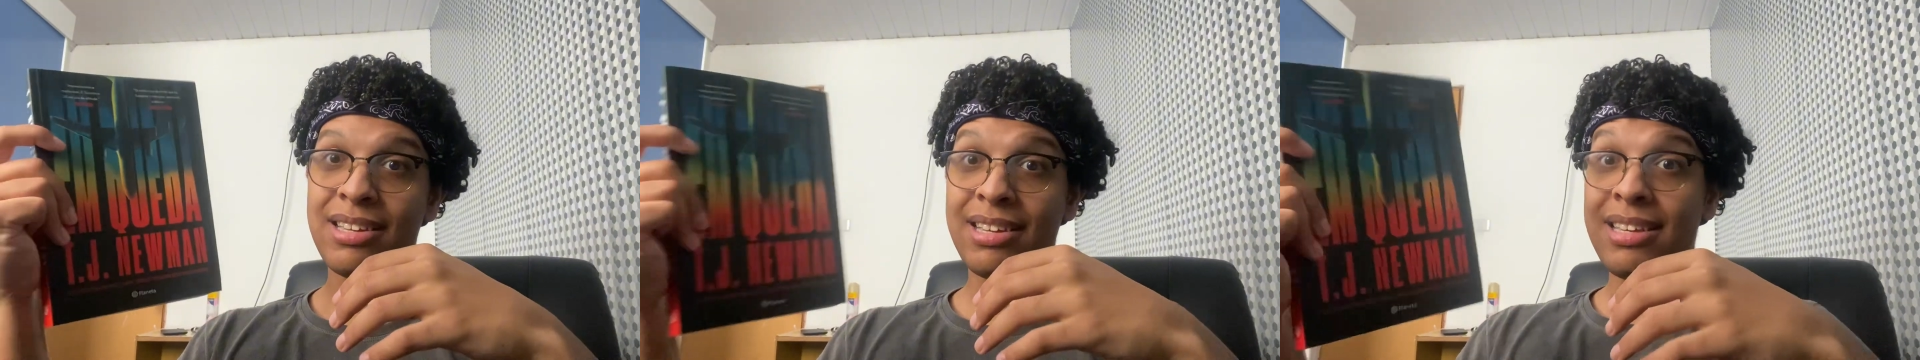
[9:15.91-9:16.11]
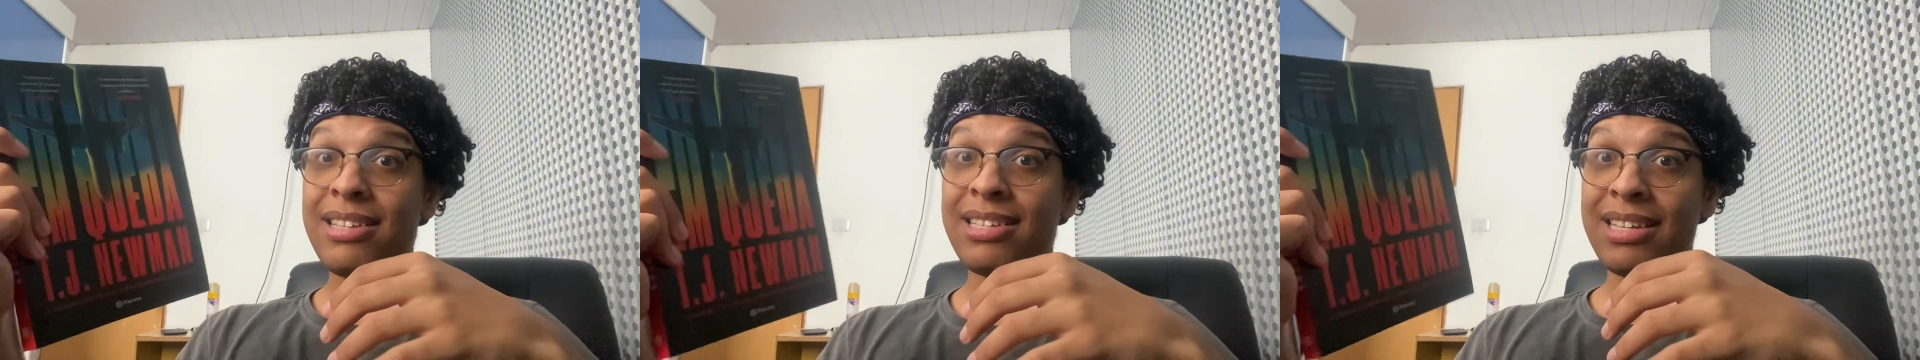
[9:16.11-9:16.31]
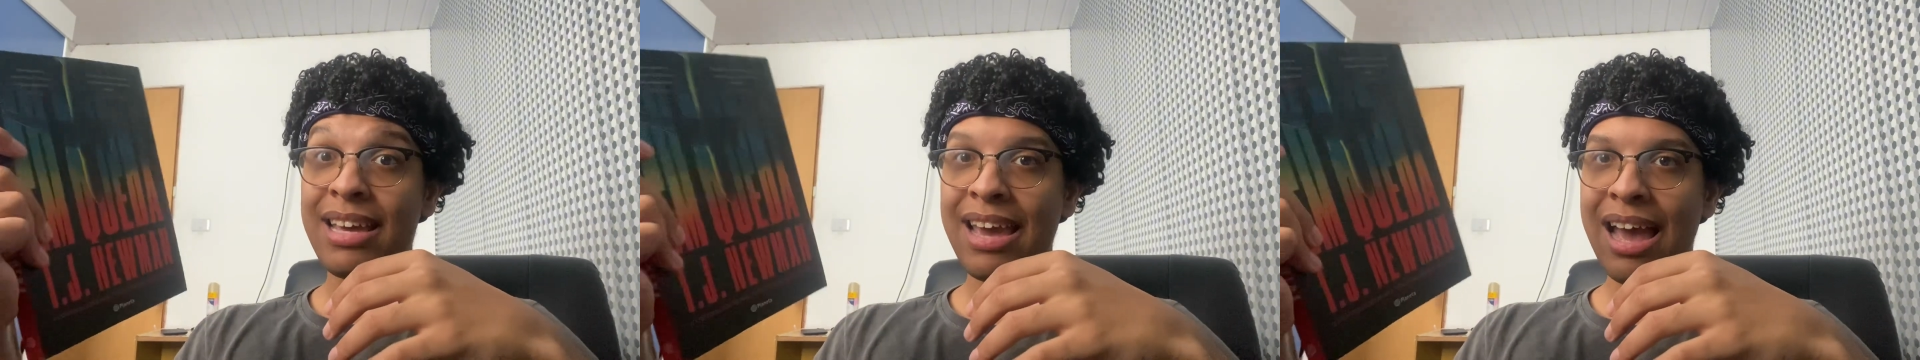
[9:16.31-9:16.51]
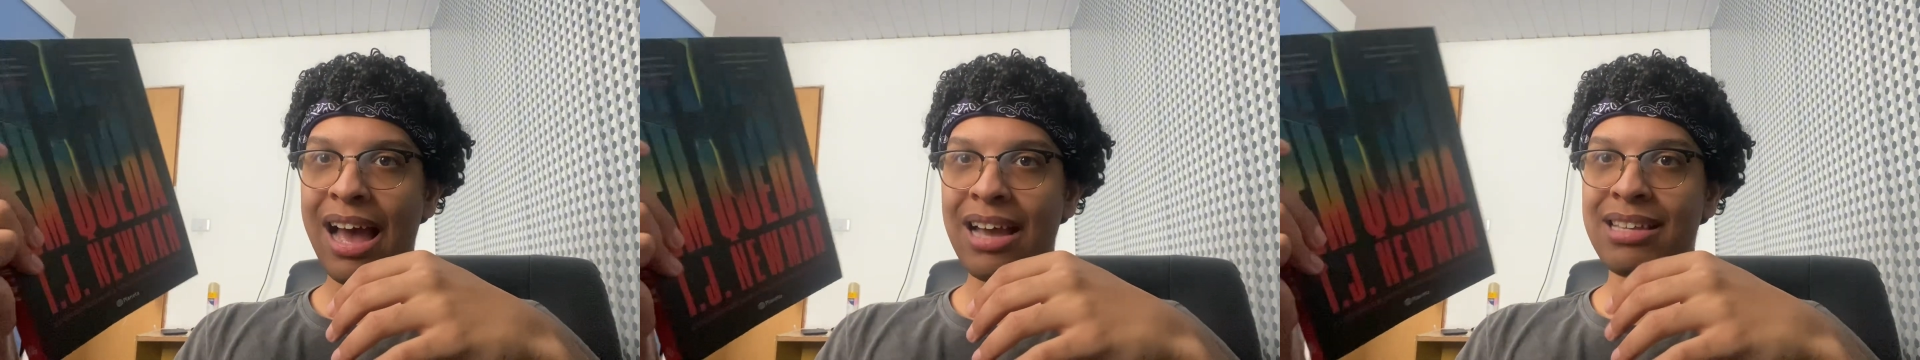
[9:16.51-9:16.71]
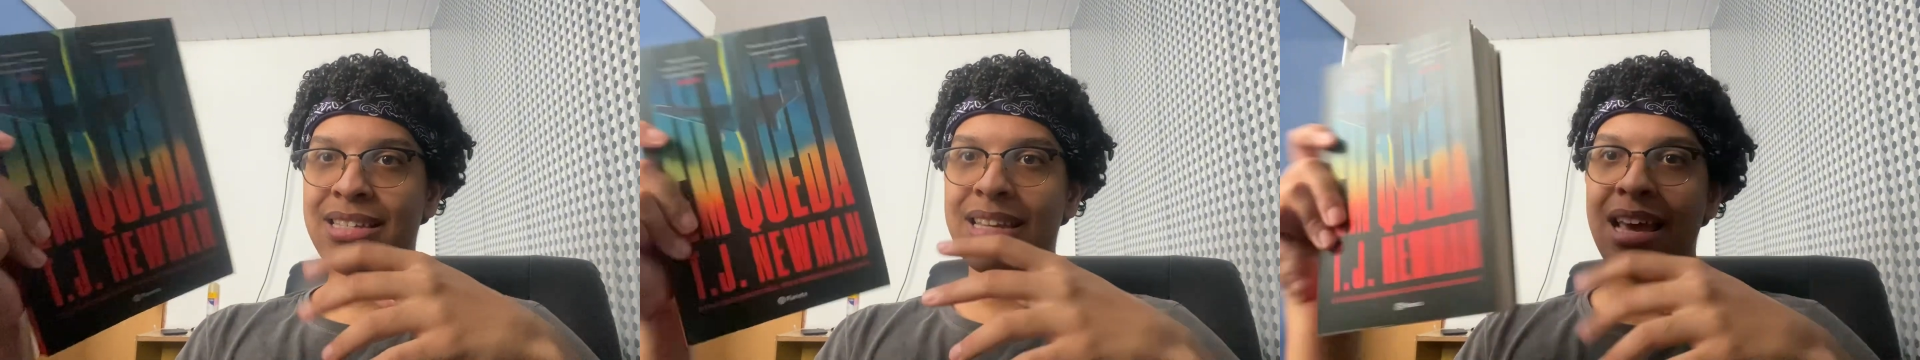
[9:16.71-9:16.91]
15
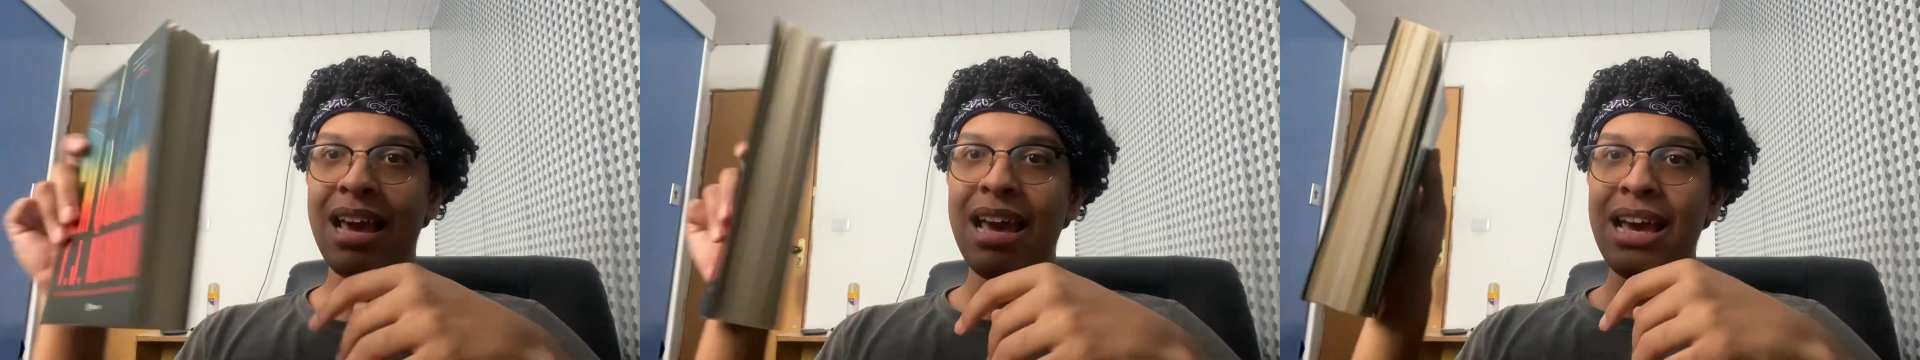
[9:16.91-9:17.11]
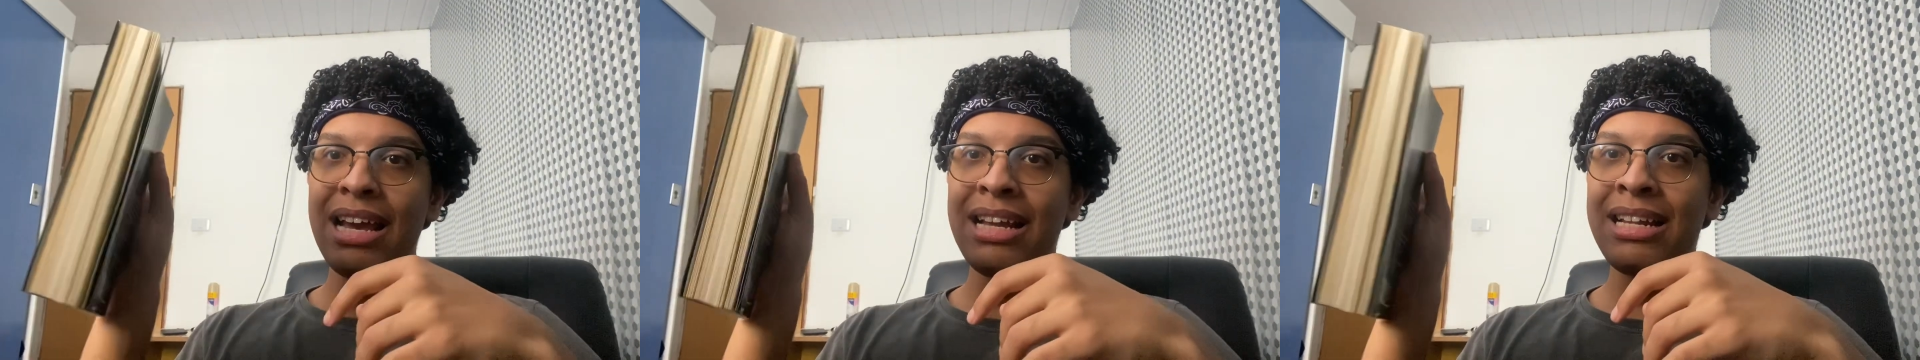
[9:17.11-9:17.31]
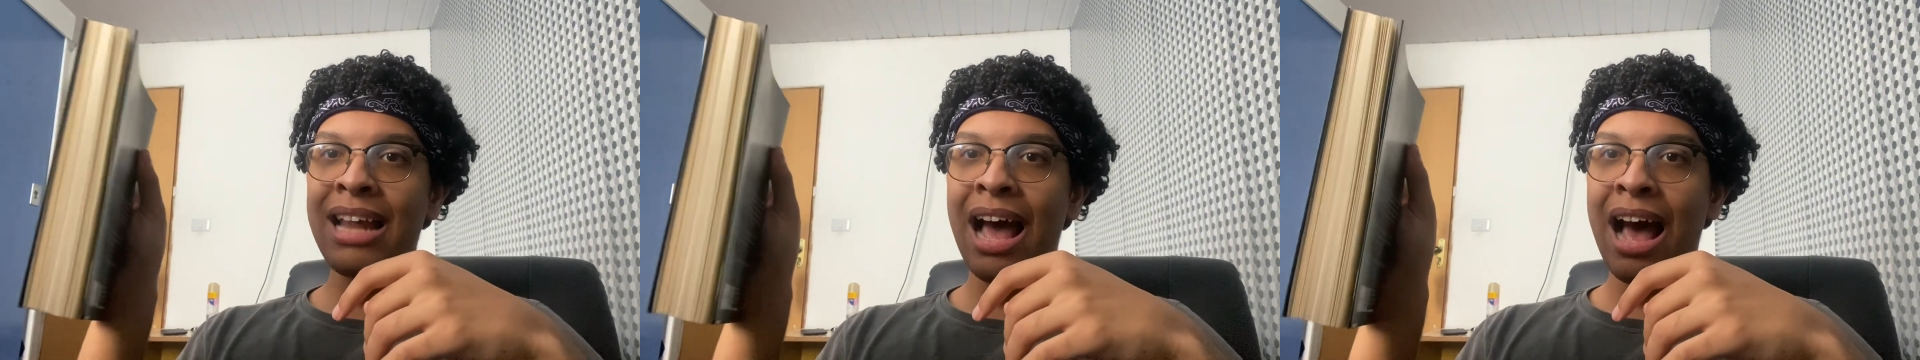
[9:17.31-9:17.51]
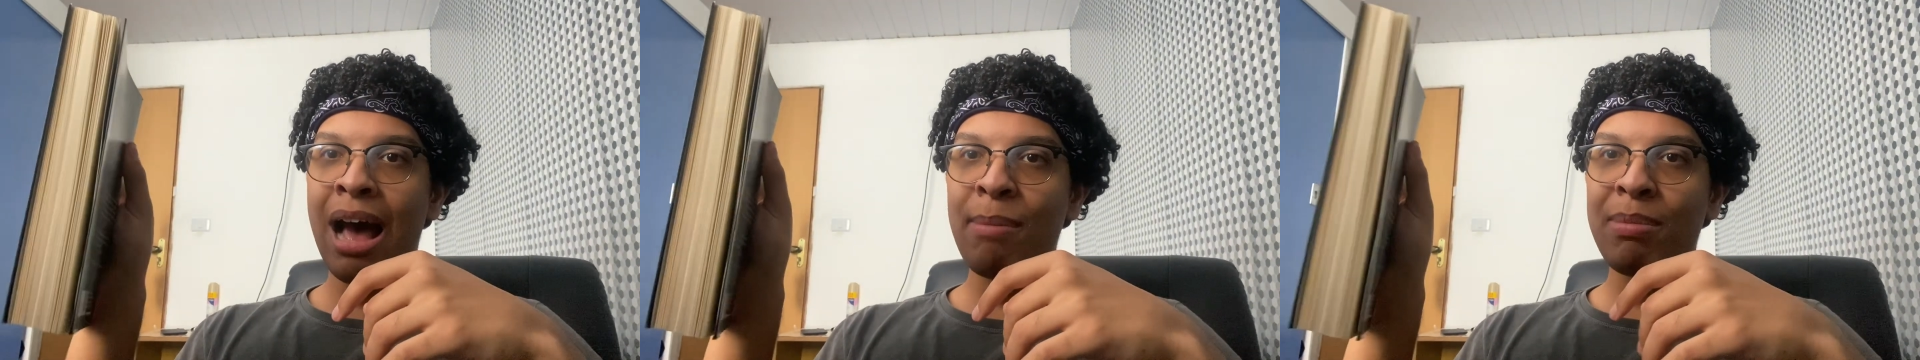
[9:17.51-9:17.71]
reais e na